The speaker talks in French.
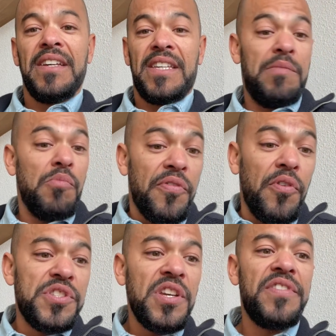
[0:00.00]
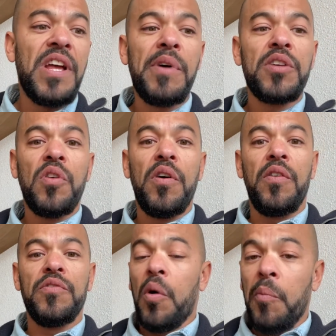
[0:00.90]
qui me font dire finalement que
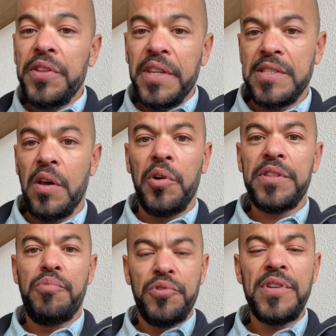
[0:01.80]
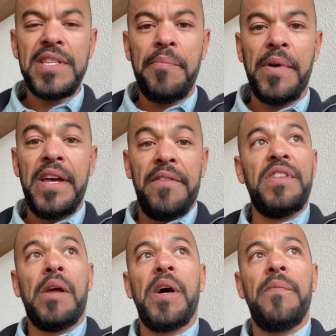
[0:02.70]
ton, ton monde, c'est un monde plutôt sympa et
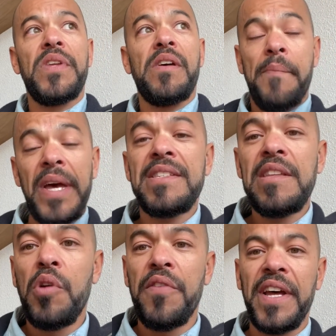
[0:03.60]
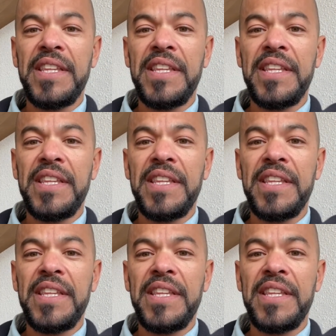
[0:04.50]
finalement, merci de me le faire